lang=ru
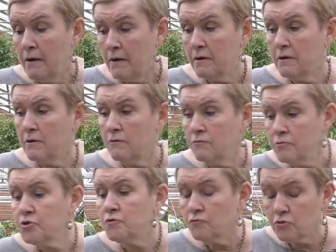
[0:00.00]
Э, в
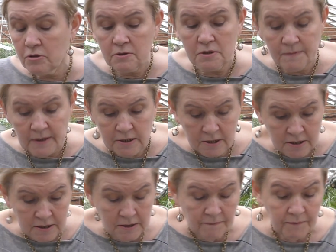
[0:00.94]
общем, вот
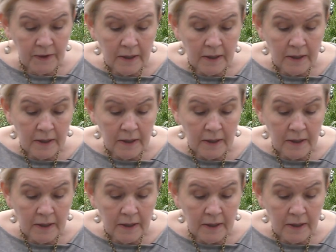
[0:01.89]
смотрите.